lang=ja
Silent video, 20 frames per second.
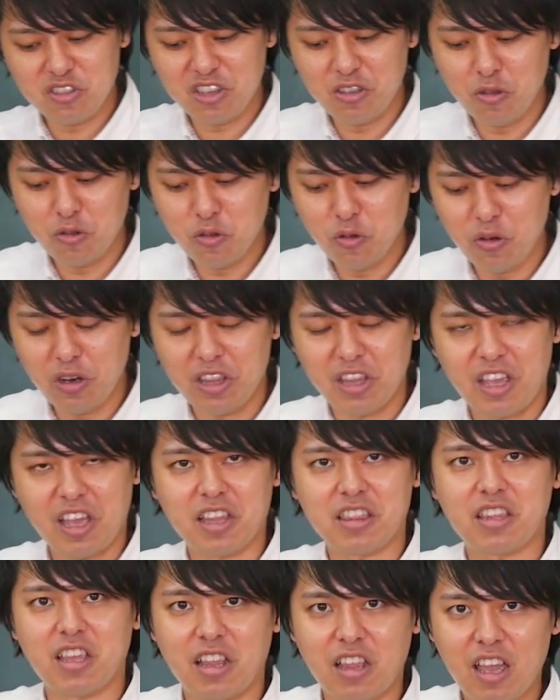の式の通りに
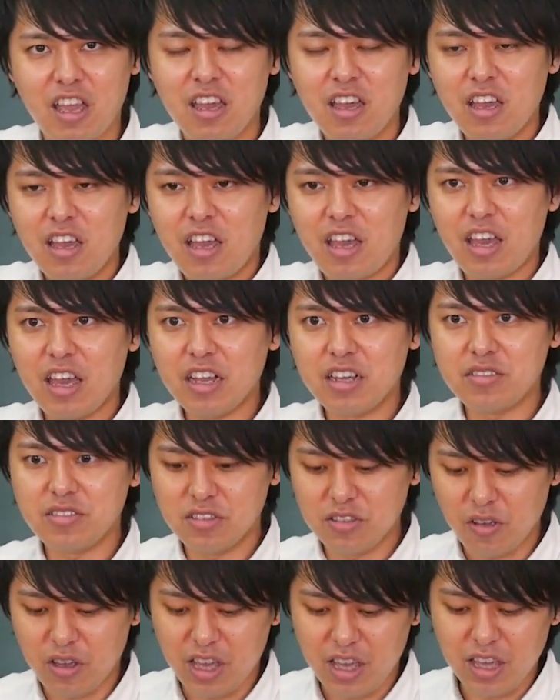やってね。
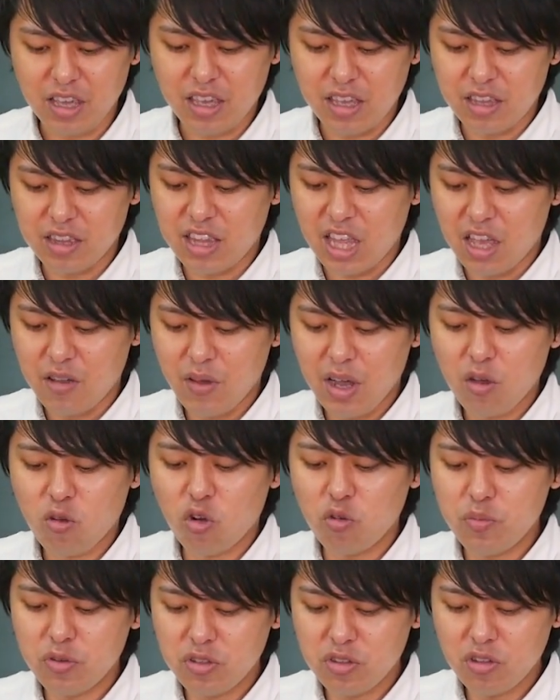x の平均点は
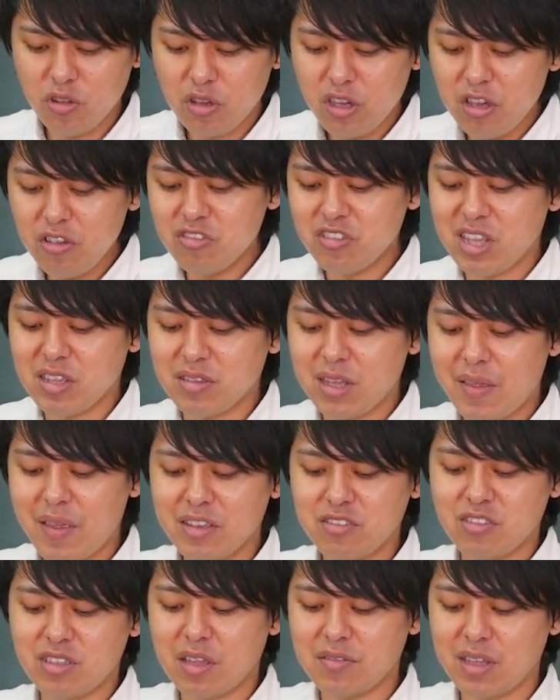5分の
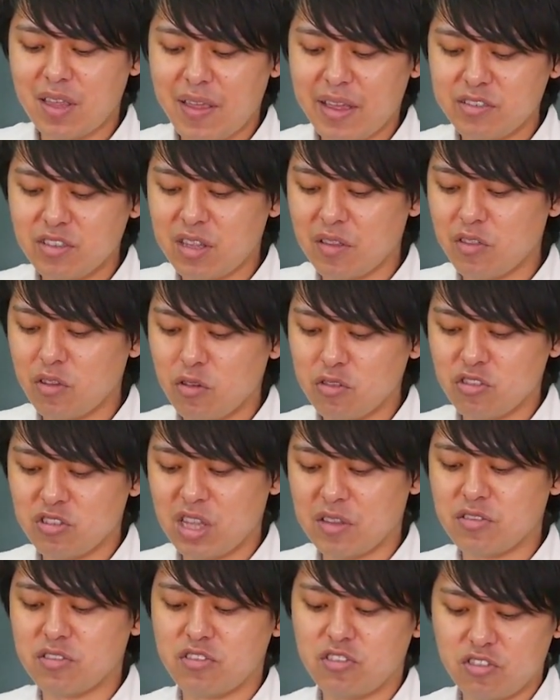
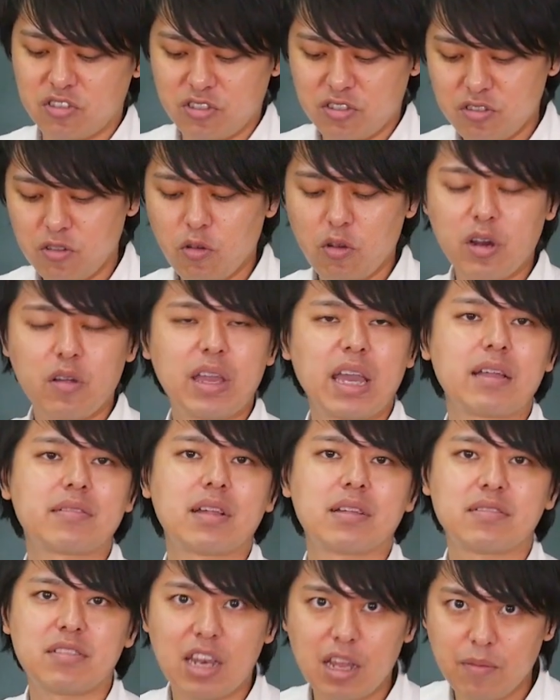90+70+70+40+10。これを計
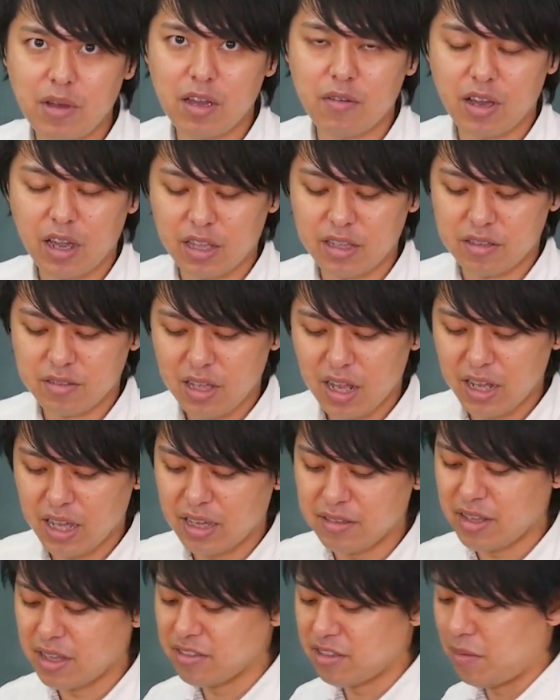算すればいいわけですから、
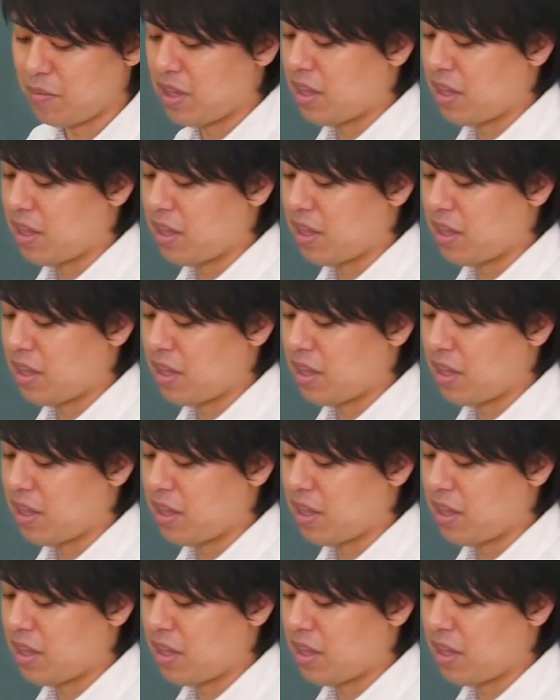計算し